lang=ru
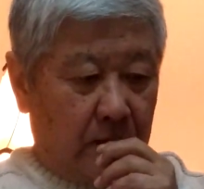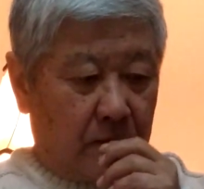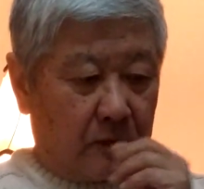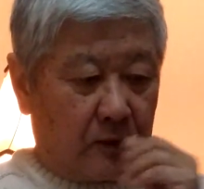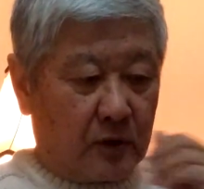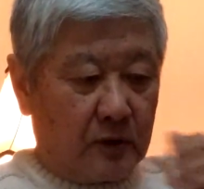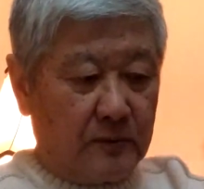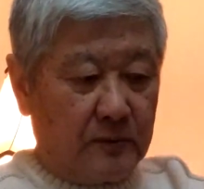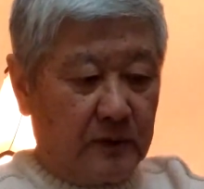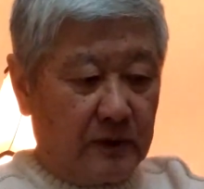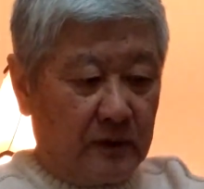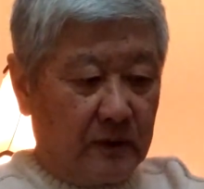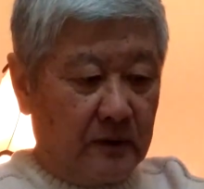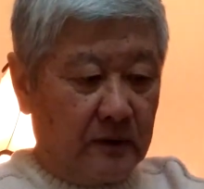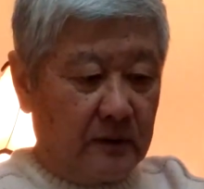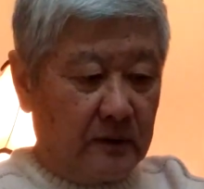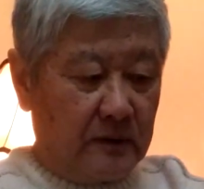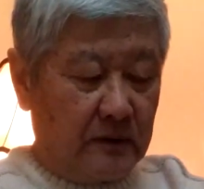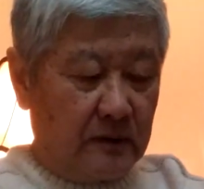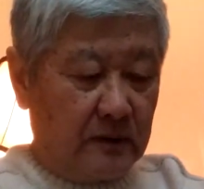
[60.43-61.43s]
Кроме,
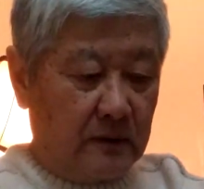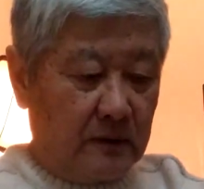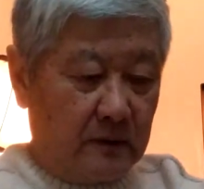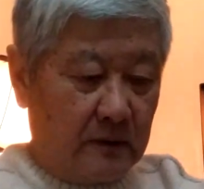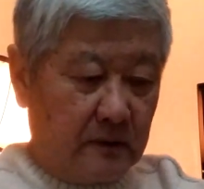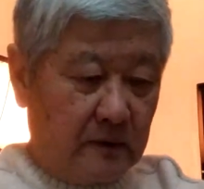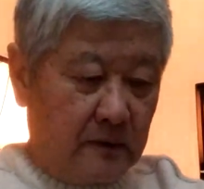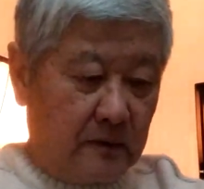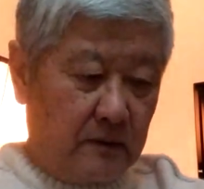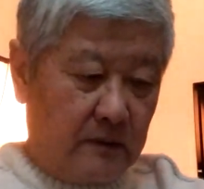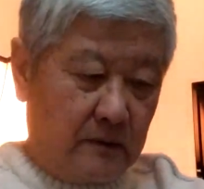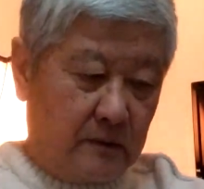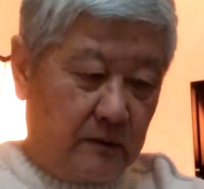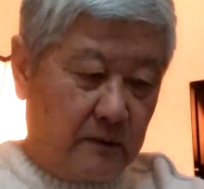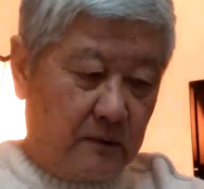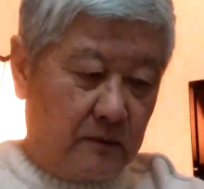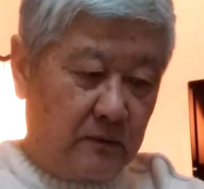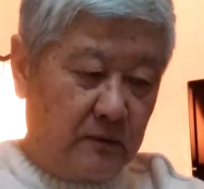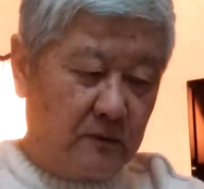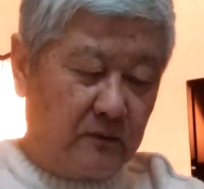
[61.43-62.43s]

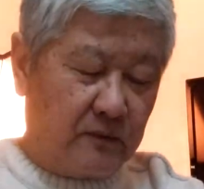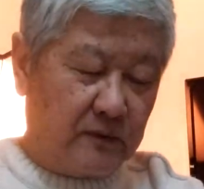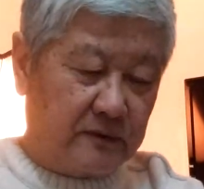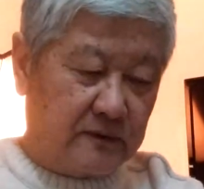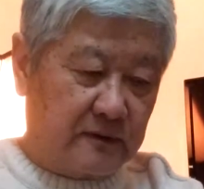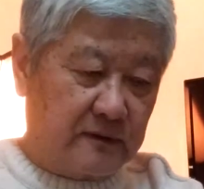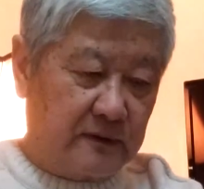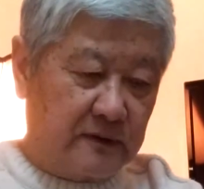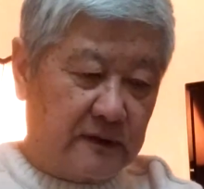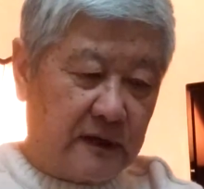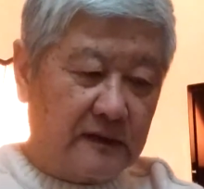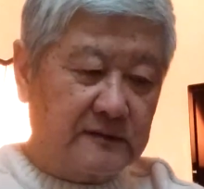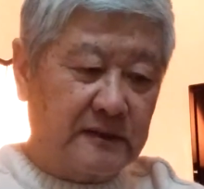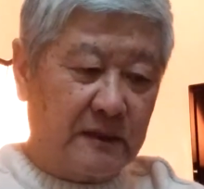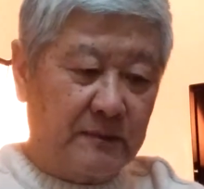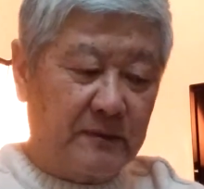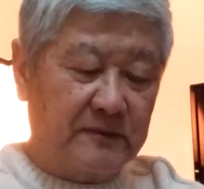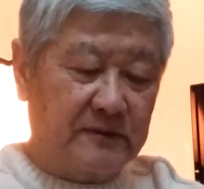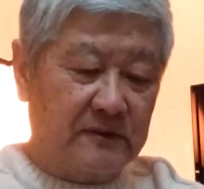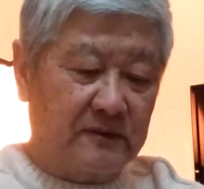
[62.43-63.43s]
ну вот, и как
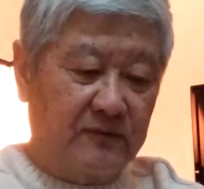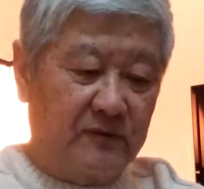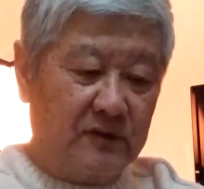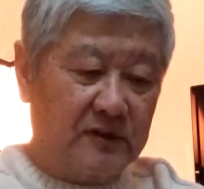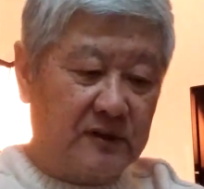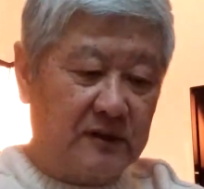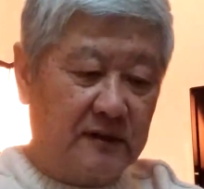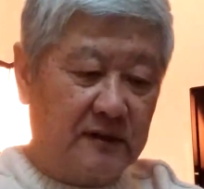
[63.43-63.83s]
заметил выше,